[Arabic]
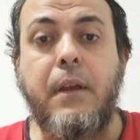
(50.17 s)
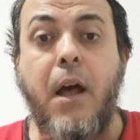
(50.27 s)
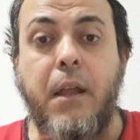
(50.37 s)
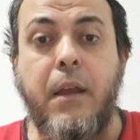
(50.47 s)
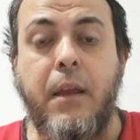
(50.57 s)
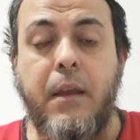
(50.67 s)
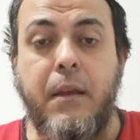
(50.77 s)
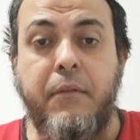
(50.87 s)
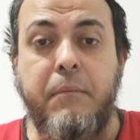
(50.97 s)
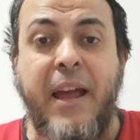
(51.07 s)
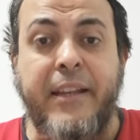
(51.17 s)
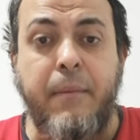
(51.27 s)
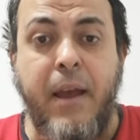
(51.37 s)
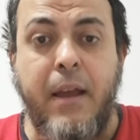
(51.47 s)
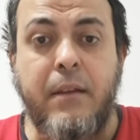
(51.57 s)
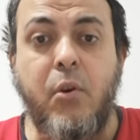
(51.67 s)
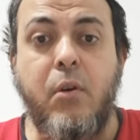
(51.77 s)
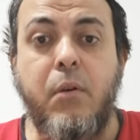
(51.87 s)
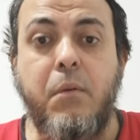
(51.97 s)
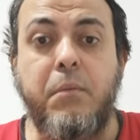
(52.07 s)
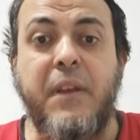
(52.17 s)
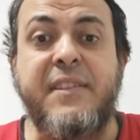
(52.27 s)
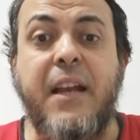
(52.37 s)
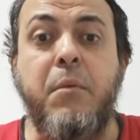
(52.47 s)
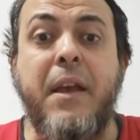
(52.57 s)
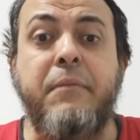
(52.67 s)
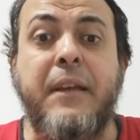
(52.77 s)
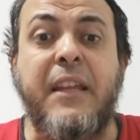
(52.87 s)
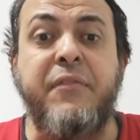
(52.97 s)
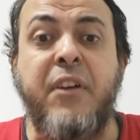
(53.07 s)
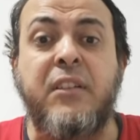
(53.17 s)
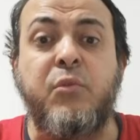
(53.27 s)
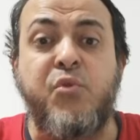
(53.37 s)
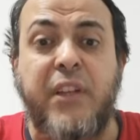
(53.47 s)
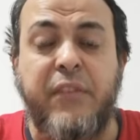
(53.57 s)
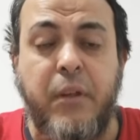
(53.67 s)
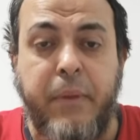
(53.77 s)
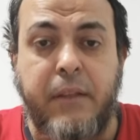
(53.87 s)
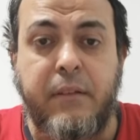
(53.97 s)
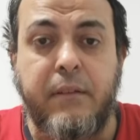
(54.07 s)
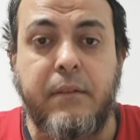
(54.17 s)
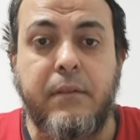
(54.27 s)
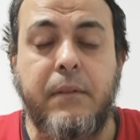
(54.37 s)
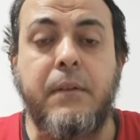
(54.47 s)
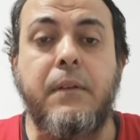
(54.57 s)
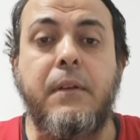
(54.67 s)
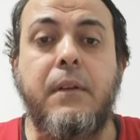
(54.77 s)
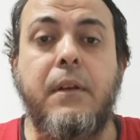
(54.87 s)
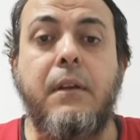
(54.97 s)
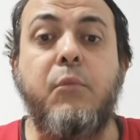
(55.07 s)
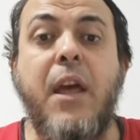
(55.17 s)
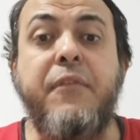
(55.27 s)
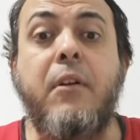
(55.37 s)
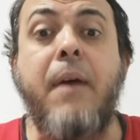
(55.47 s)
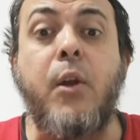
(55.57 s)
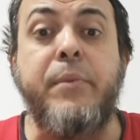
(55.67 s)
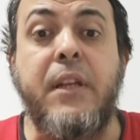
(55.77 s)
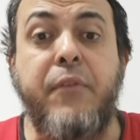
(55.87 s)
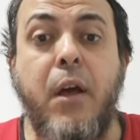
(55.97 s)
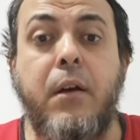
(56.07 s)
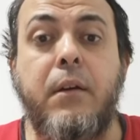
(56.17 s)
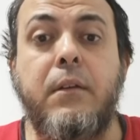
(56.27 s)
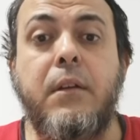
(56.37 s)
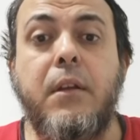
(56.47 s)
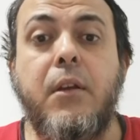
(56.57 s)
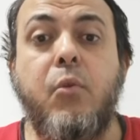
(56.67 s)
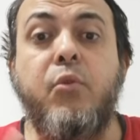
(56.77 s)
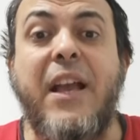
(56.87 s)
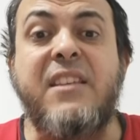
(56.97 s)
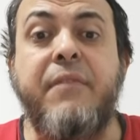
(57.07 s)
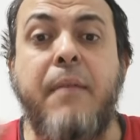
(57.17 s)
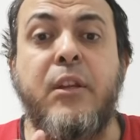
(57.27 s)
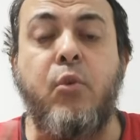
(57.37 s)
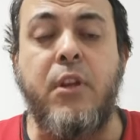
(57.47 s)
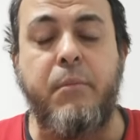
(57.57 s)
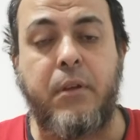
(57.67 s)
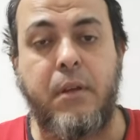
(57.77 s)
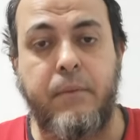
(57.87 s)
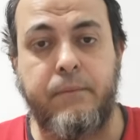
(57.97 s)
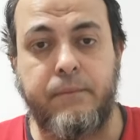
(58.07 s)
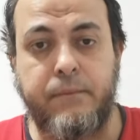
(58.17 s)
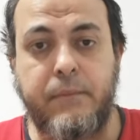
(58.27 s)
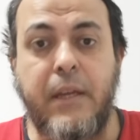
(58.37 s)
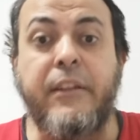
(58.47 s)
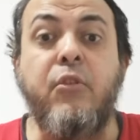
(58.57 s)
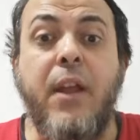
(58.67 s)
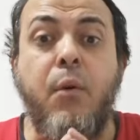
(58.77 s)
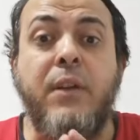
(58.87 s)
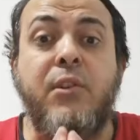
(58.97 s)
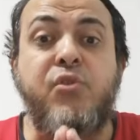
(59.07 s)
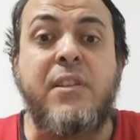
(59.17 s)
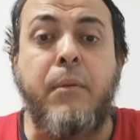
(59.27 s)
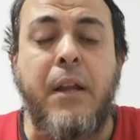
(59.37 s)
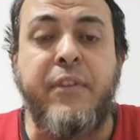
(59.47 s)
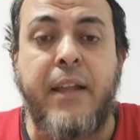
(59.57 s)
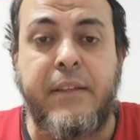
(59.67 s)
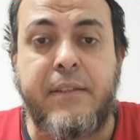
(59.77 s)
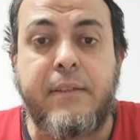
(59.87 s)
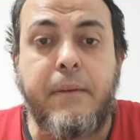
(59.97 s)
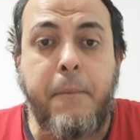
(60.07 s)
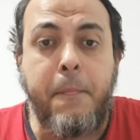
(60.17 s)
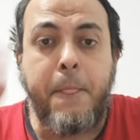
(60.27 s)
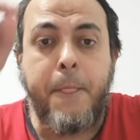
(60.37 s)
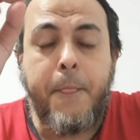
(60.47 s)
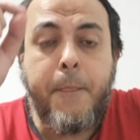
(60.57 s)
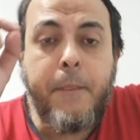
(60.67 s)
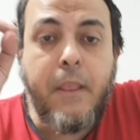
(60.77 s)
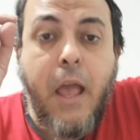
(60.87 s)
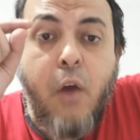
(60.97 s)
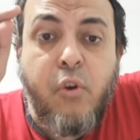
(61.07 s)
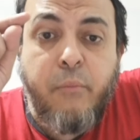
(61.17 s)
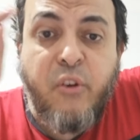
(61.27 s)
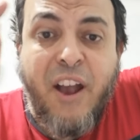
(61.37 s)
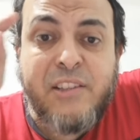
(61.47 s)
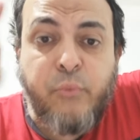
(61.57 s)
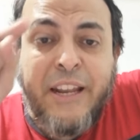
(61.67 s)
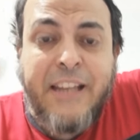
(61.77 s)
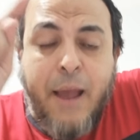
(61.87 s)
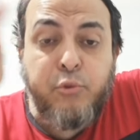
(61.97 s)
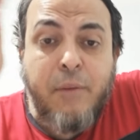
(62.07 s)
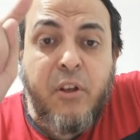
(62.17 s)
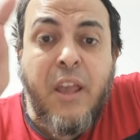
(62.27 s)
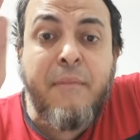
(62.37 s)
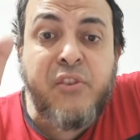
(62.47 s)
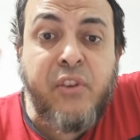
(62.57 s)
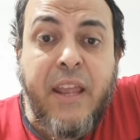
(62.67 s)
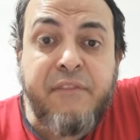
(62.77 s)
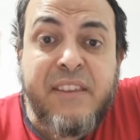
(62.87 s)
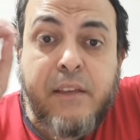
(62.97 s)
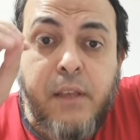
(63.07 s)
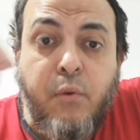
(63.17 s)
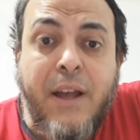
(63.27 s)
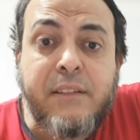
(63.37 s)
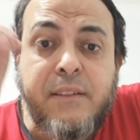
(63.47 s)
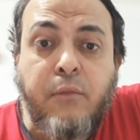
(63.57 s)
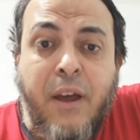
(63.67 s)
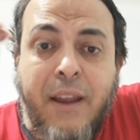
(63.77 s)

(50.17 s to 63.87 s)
آه، مع الجماعه بيكتفي فقط انه يصلي في البيت منافق معلوم النفاق ويجازف بعمله كل يوم القيامه الدليل الاول ان الرسول صلى الله عليه وسلم قال في الحديث أول ما يحاسب عليه العبد يوم القيامة الصلاة فإذا صلحت صلح